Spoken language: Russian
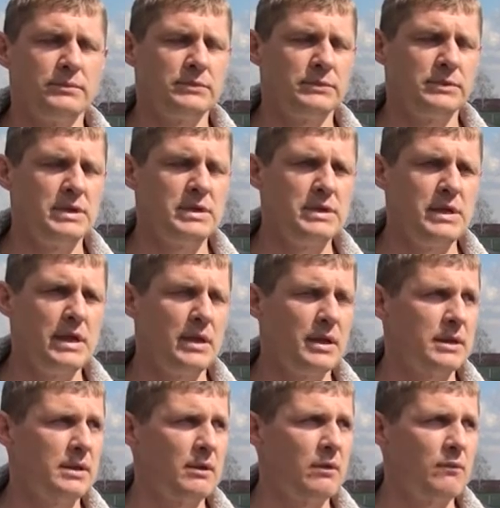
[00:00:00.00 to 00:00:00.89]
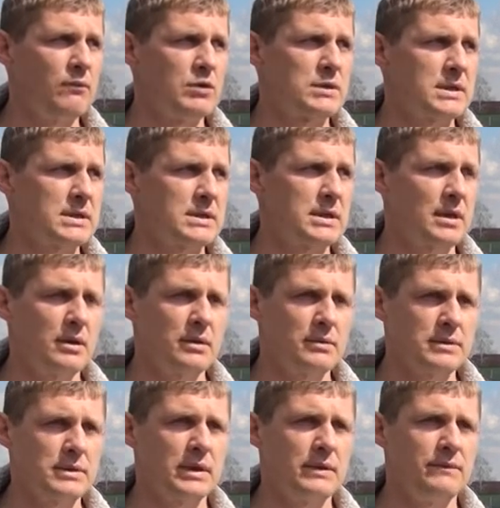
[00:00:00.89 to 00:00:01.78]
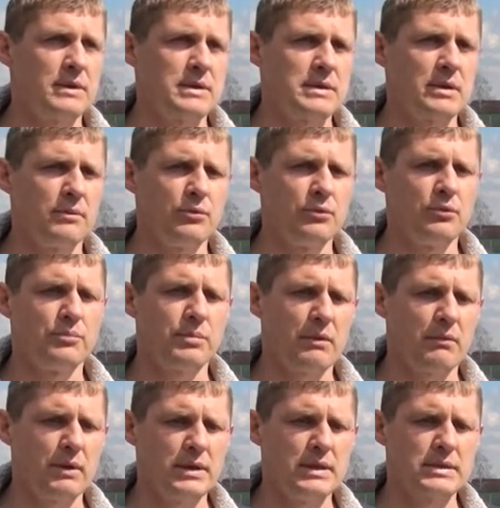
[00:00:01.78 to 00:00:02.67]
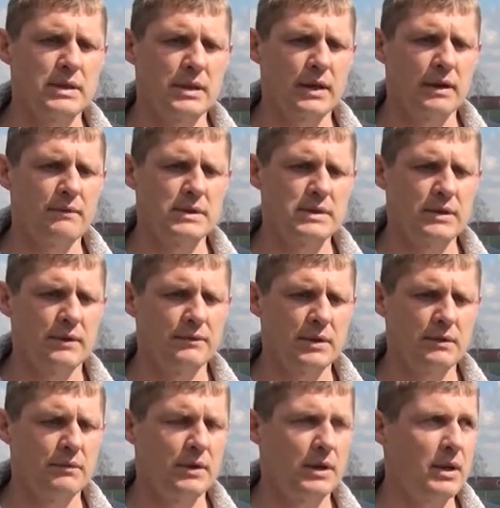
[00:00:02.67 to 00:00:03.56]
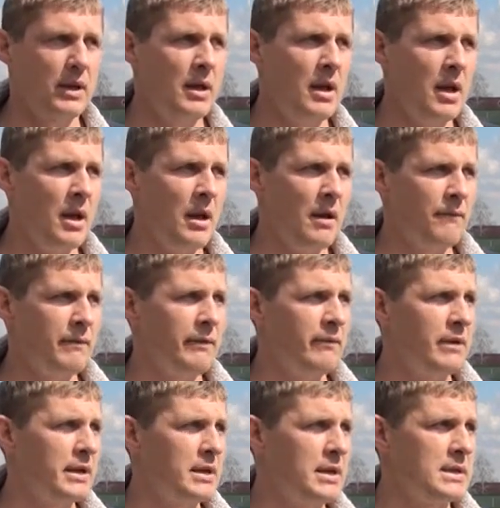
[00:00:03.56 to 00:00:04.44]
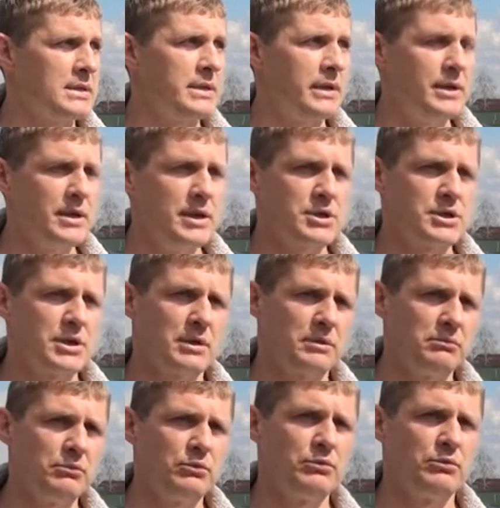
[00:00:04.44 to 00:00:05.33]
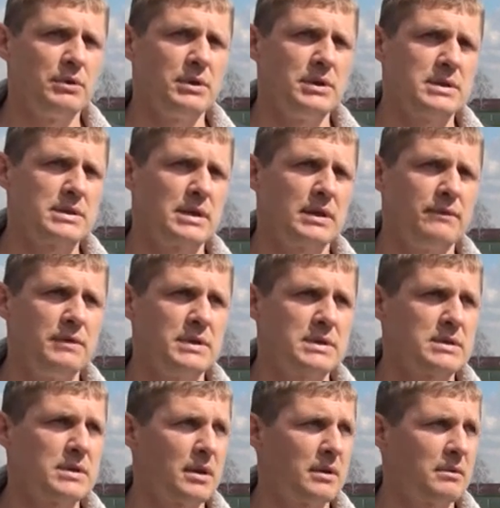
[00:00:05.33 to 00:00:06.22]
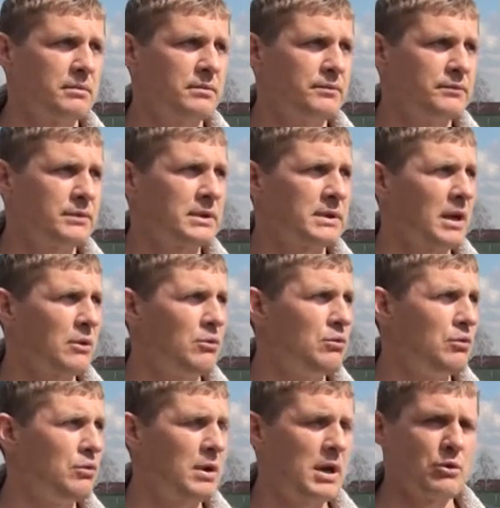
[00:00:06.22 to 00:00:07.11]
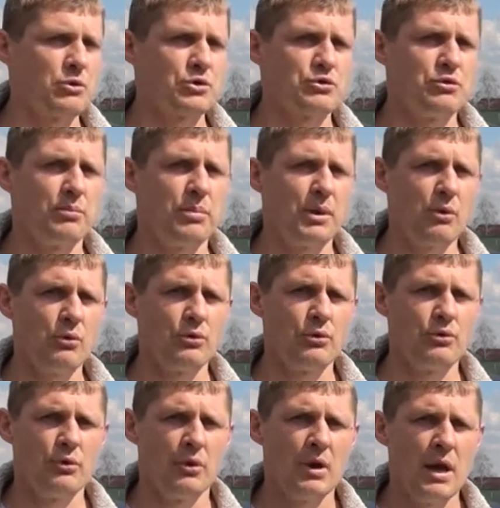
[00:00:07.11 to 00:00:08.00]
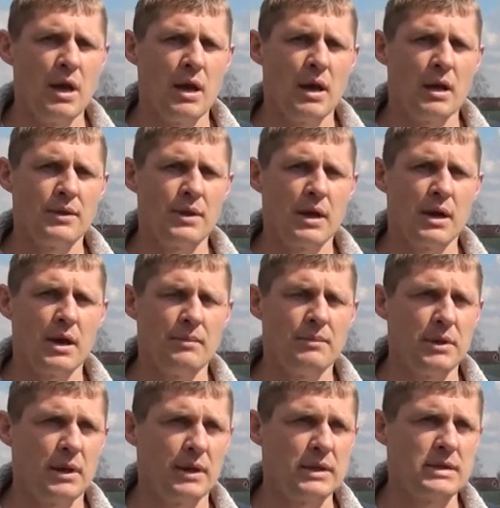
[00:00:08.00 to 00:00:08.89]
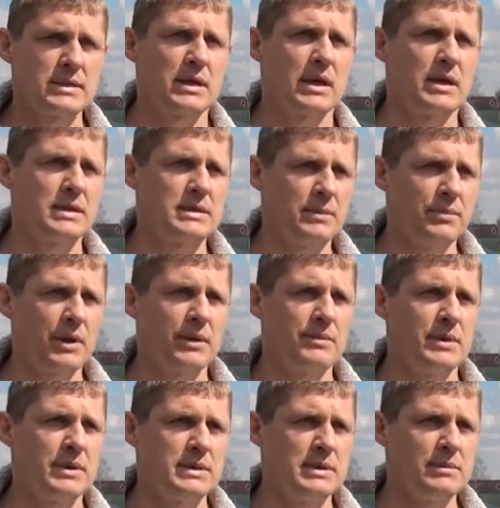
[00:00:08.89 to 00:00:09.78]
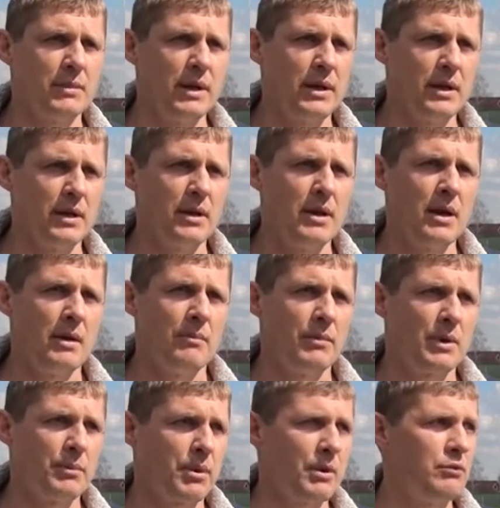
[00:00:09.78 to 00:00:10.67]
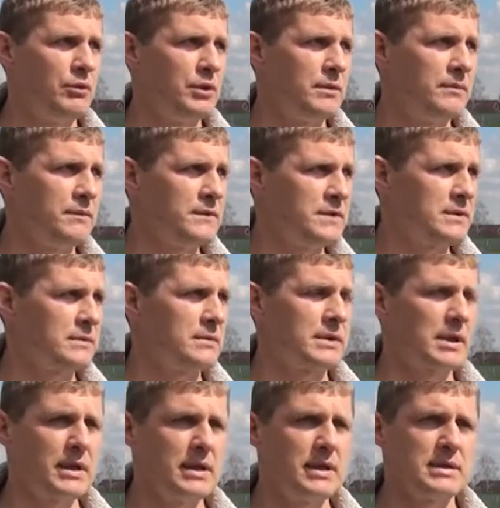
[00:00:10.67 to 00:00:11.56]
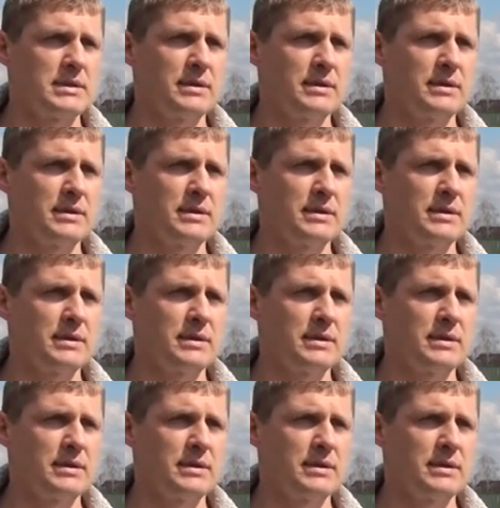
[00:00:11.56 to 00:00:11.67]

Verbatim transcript: детей этого возраста, соответственно, будут проводиться краевые соревнования. Выявление сильнейших, ну и, соответственно, в такую хорошую погоду на Белоглинской гостеприимной земле мы проводим такие